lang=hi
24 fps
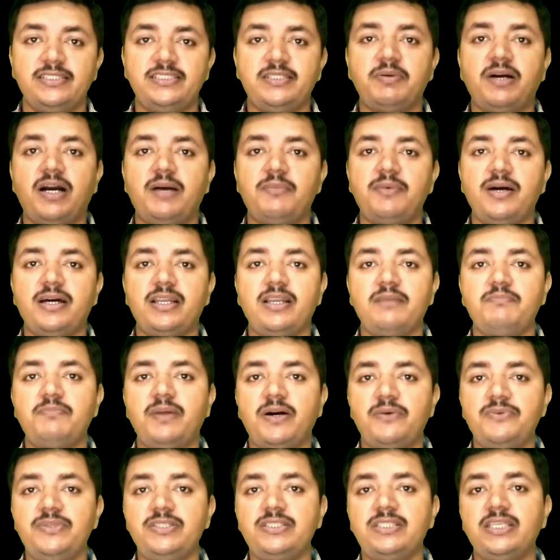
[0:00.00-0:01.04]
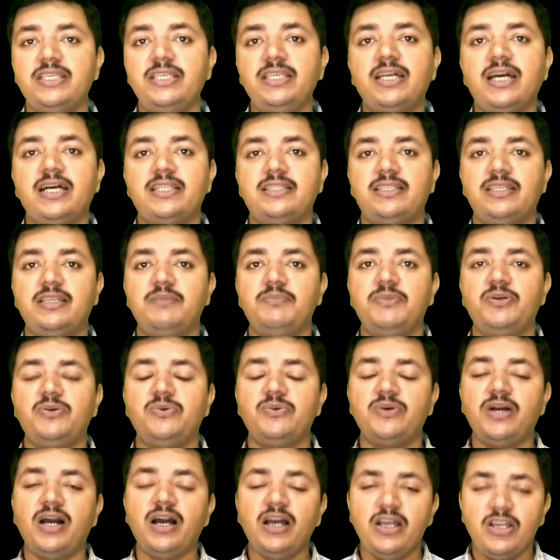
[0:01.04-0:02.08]
जब हमारा भविष्य ही खतरे में
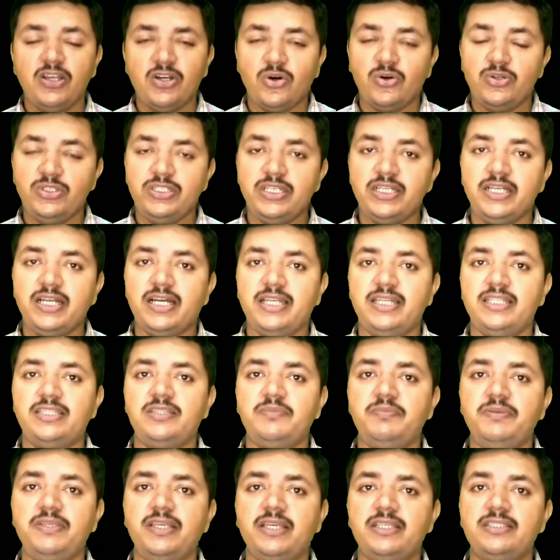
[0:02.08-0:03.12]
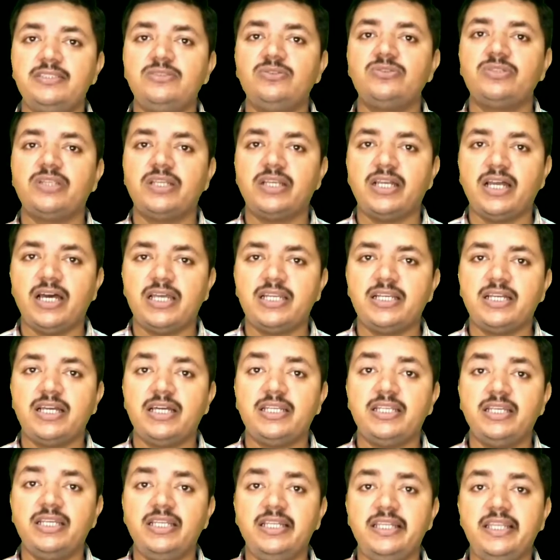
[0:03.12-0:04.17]
होगा और ये गलत भी है जो सरकार
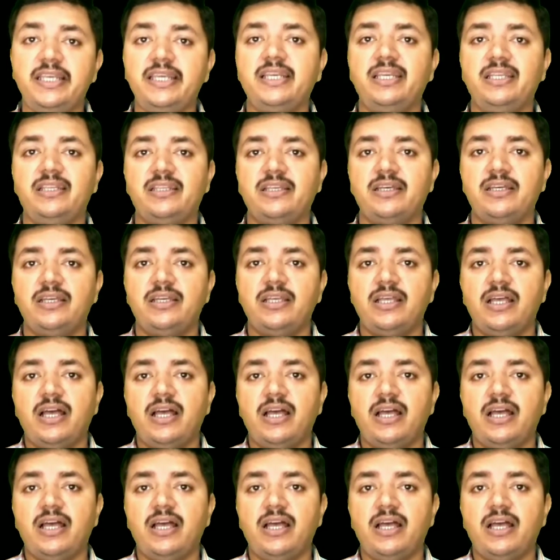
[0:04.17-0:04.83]
कर रही लेकिन